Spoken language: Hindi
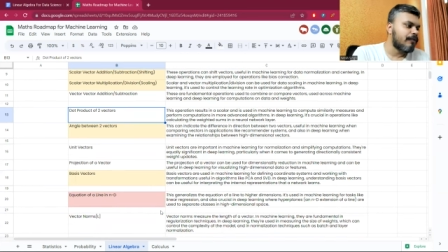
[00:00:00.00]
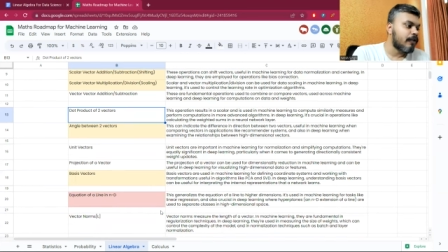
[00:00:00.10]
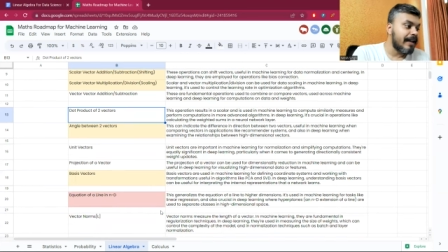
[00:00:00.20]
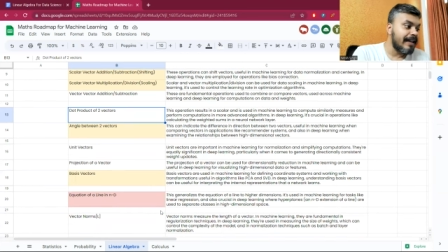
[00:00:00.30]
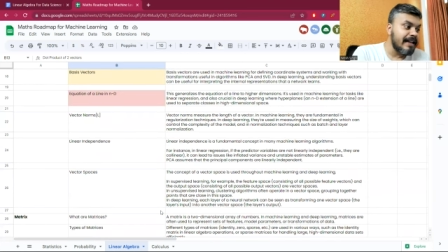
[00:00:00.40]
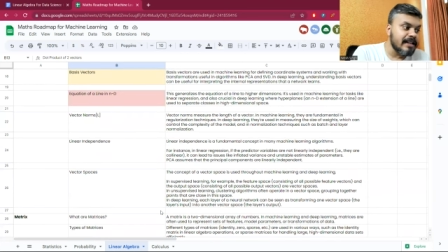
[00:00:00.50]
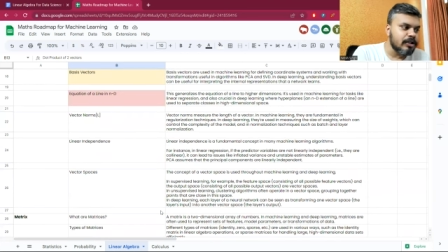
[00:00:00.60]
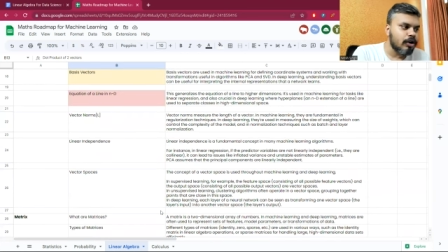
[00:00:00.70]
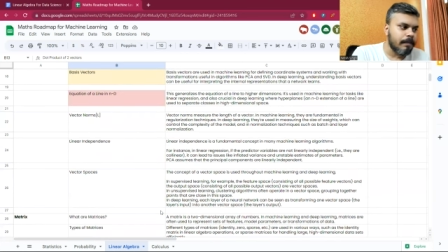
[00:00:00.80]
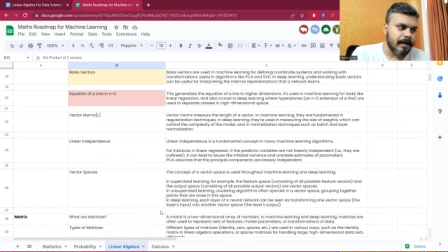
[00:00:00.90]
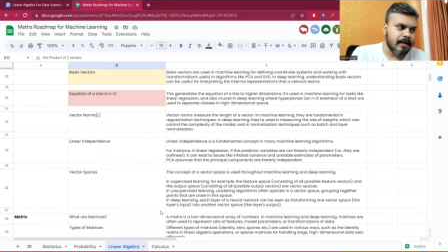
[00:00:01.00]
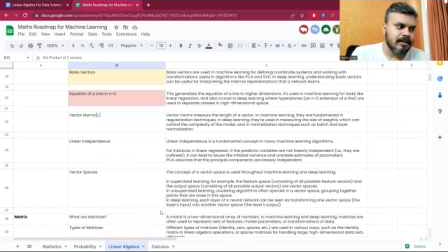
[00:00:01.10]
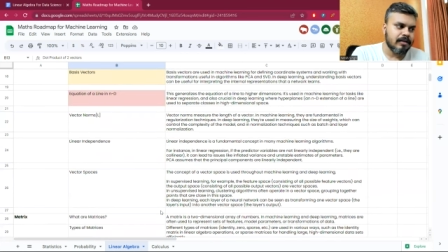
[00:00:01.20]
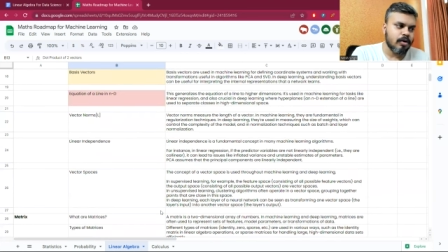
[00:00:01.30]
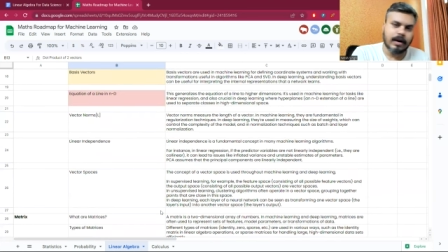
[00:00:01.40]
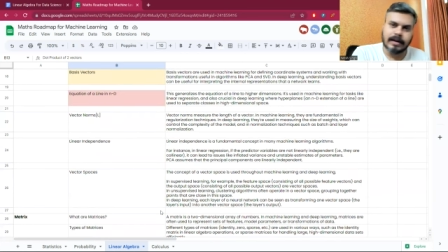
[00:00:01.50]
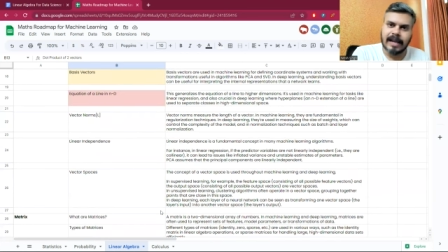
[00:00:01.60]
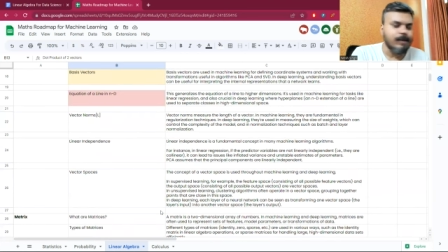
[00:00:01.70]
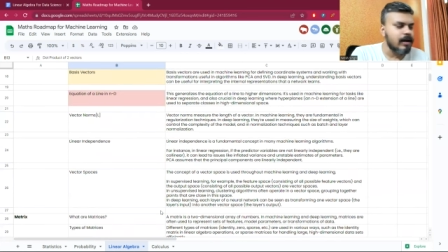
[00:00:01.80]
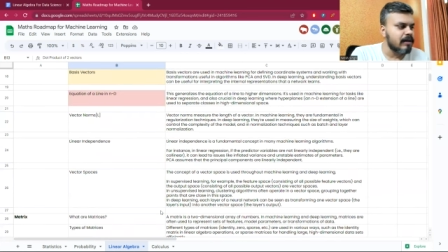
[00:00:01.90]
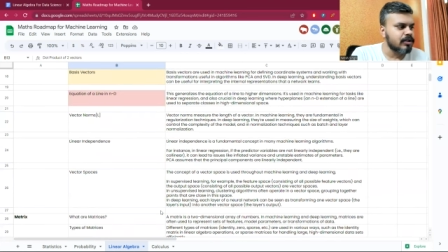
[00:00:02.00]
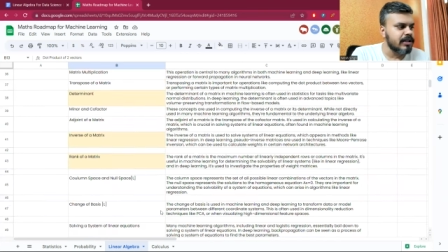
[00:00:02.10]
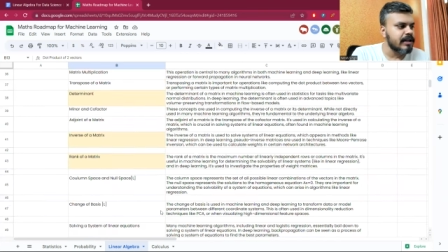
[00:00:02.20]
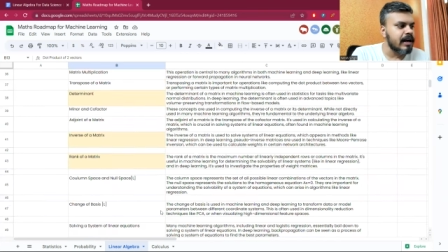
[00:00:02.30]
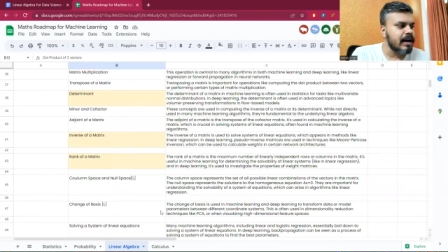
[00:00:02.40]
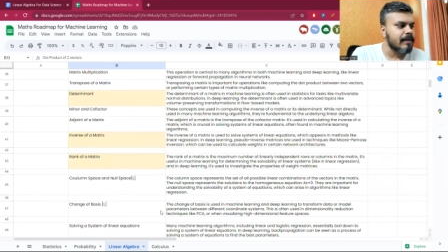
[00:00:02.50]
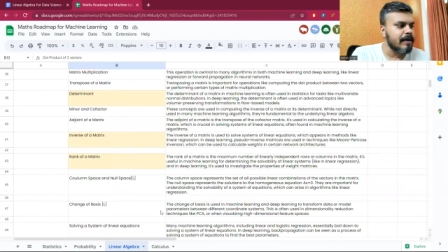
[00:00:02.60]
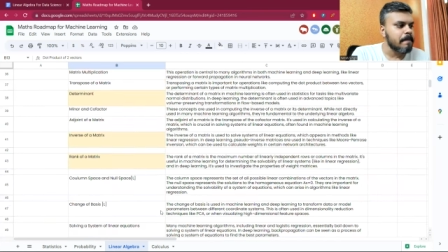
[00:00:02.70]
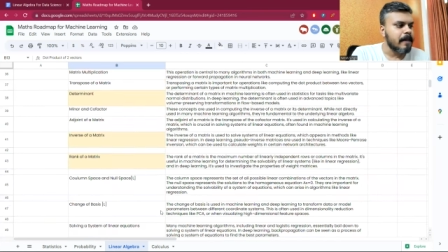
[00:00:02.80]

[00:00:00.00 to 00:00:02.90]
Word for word: फॉर ईच टॉपिक थोड़ा टाइम लगा मुझे ये करने में